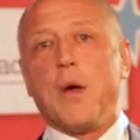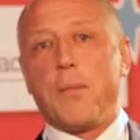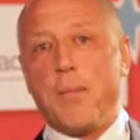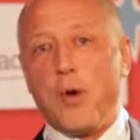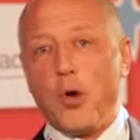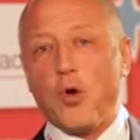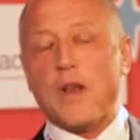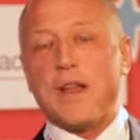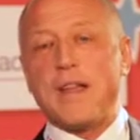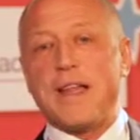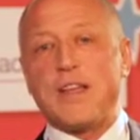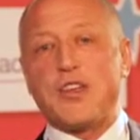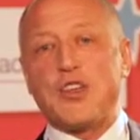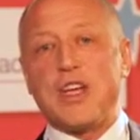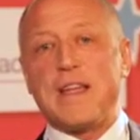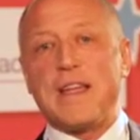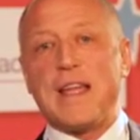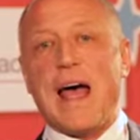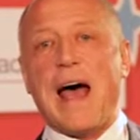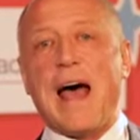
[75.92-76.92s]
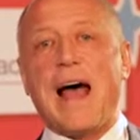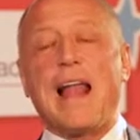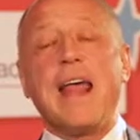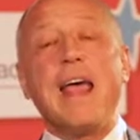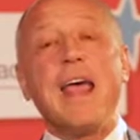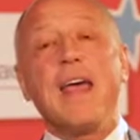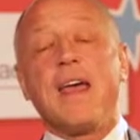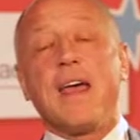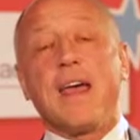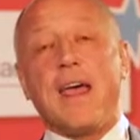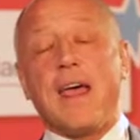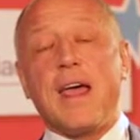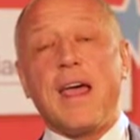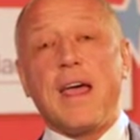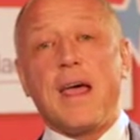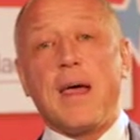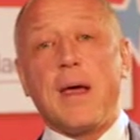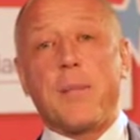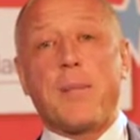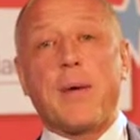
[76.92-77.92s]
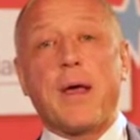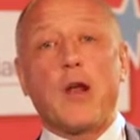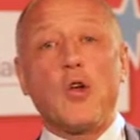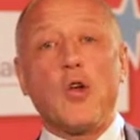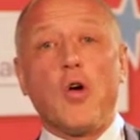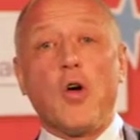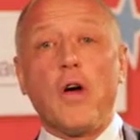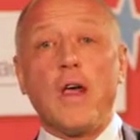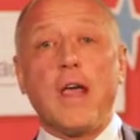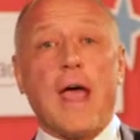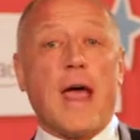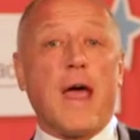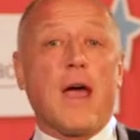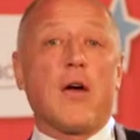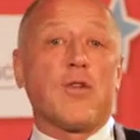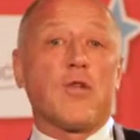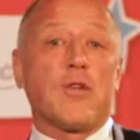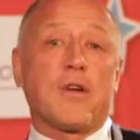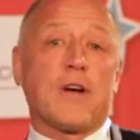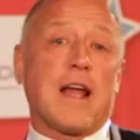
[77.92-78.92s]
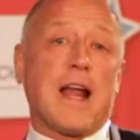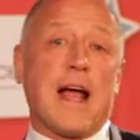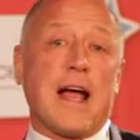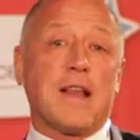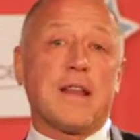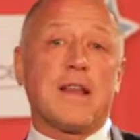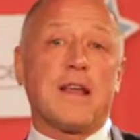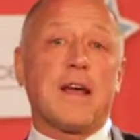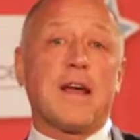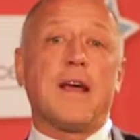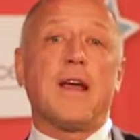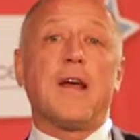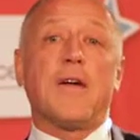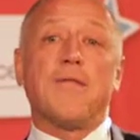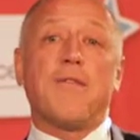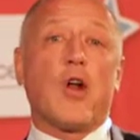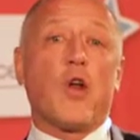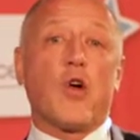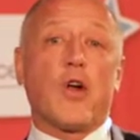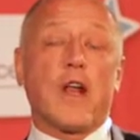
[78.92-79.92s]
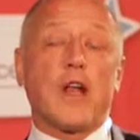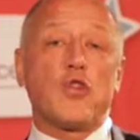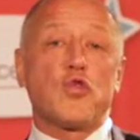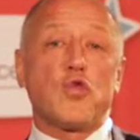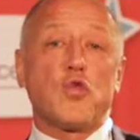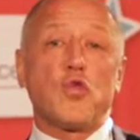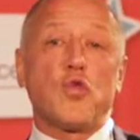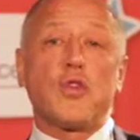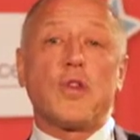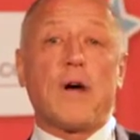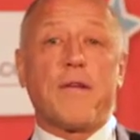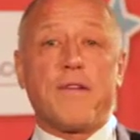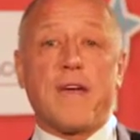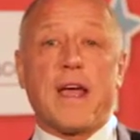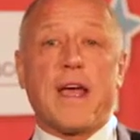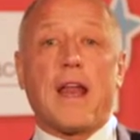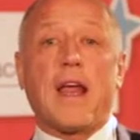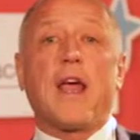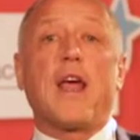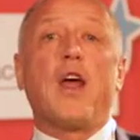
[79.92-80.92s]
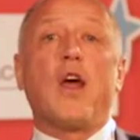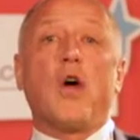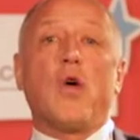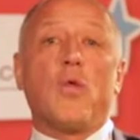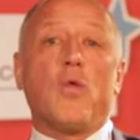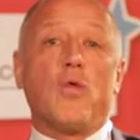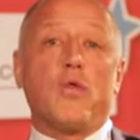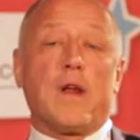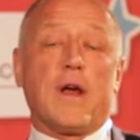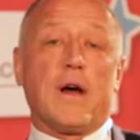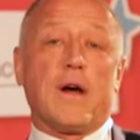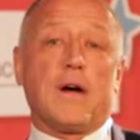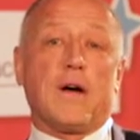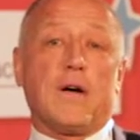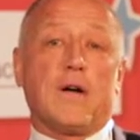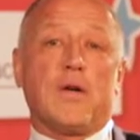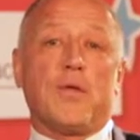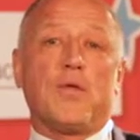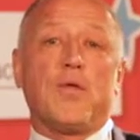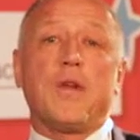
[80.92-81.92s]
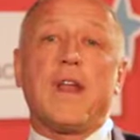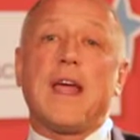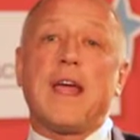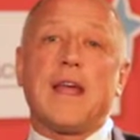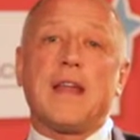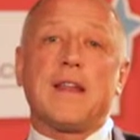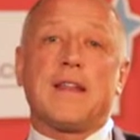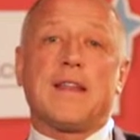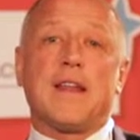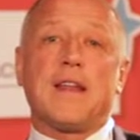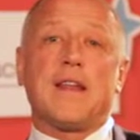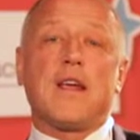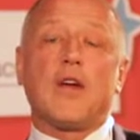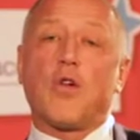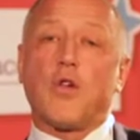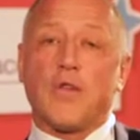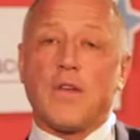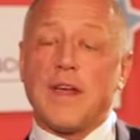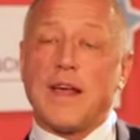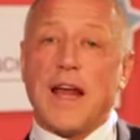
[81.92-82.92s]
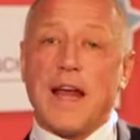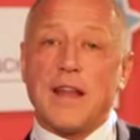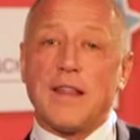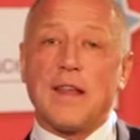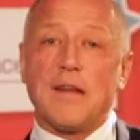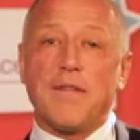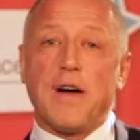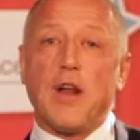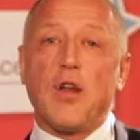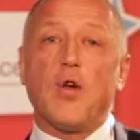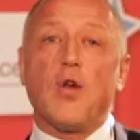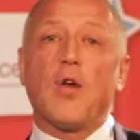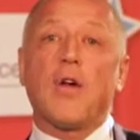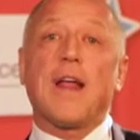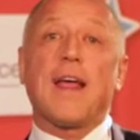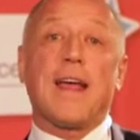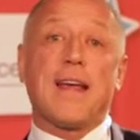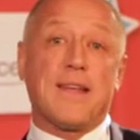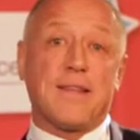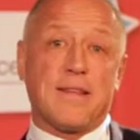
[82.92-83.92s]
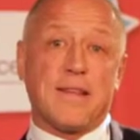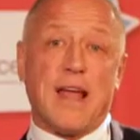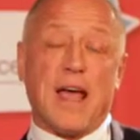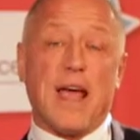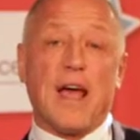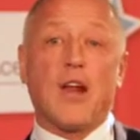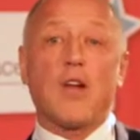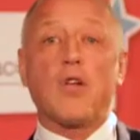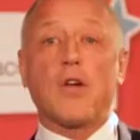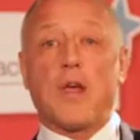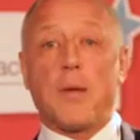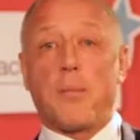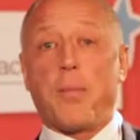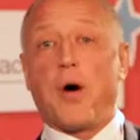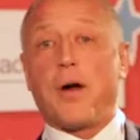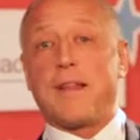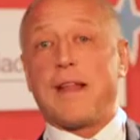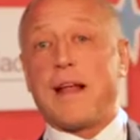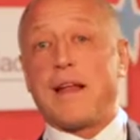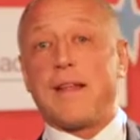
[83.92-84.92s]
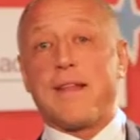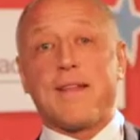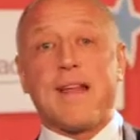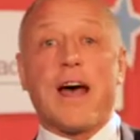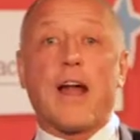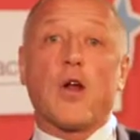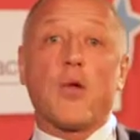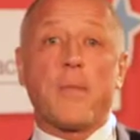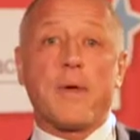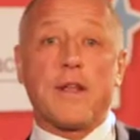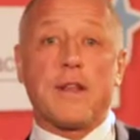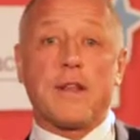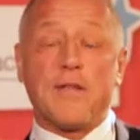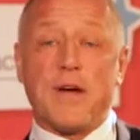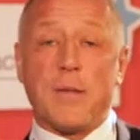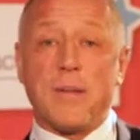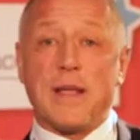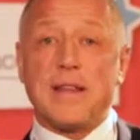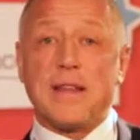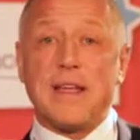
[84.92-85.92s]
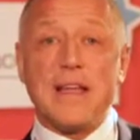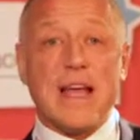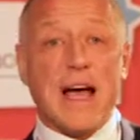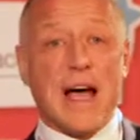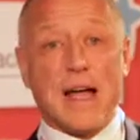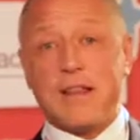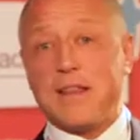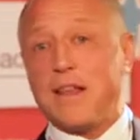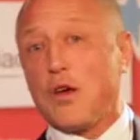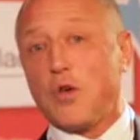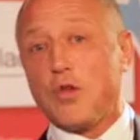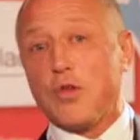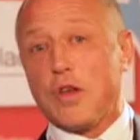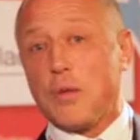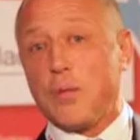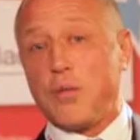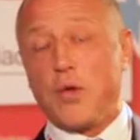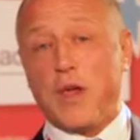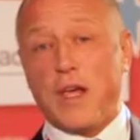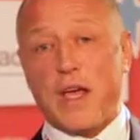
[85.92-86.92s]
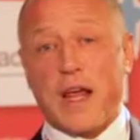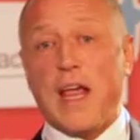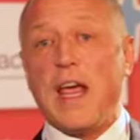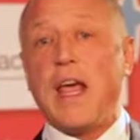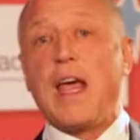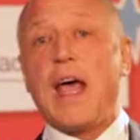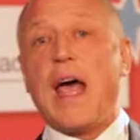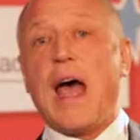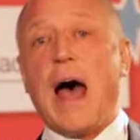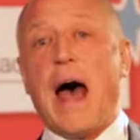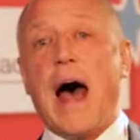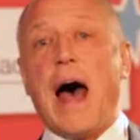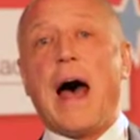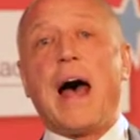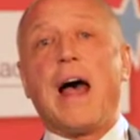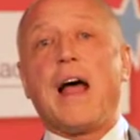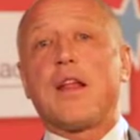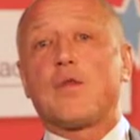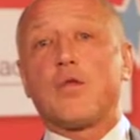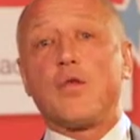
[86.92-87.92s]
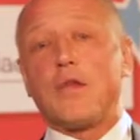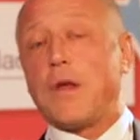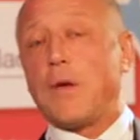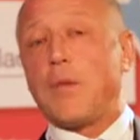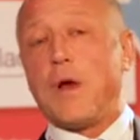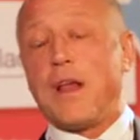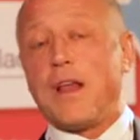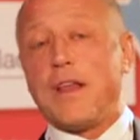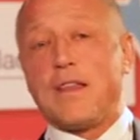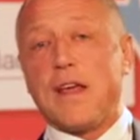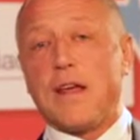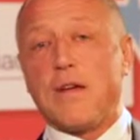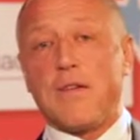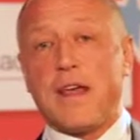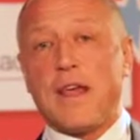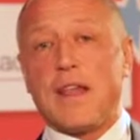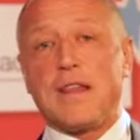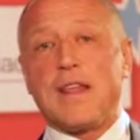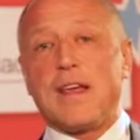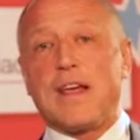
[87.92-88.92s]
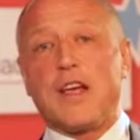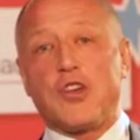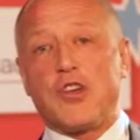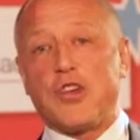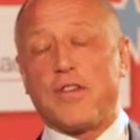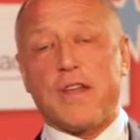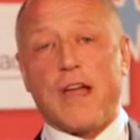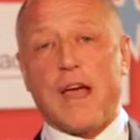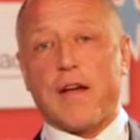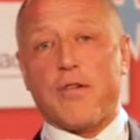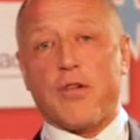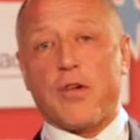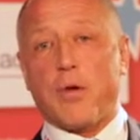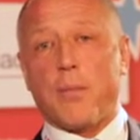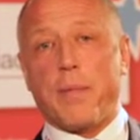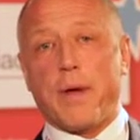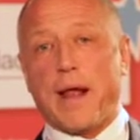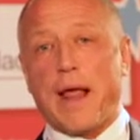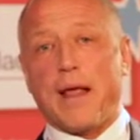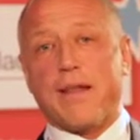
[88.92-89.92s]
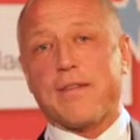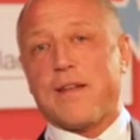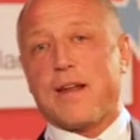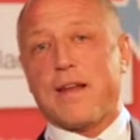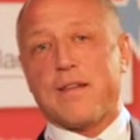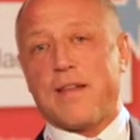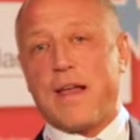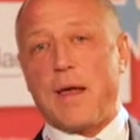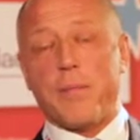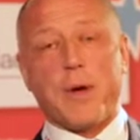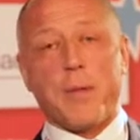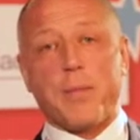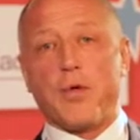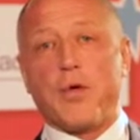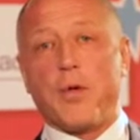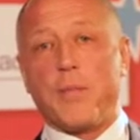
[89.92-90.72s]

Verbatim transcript: pluridecennale e per noi è un grande valore aggiunto avere una, un ente di così grande valore esterno che può analizzare obiettivamente i dati e contribuire a tutti quegli interventi che ci servono per essere sempre più